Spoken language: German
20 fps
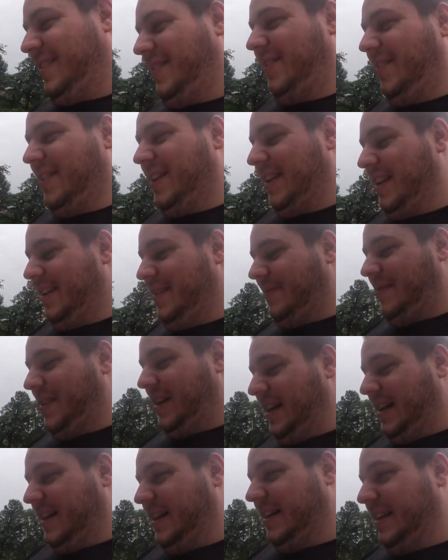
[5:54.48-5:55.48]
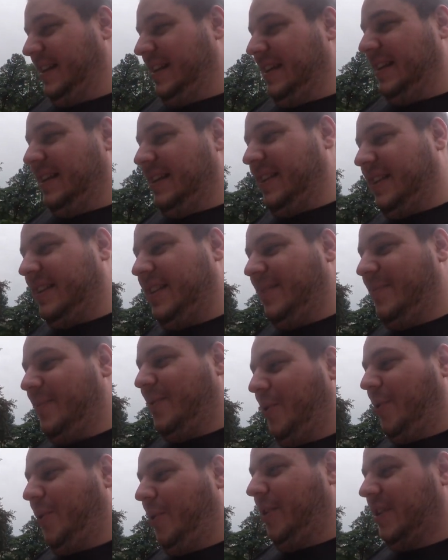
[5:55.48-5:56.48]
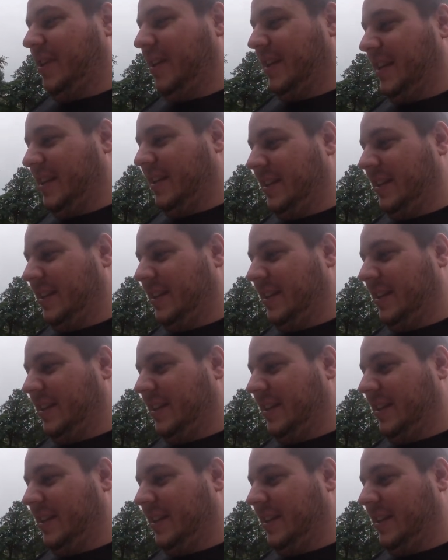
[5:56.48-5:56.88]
Oder nehmen wir Team Rot.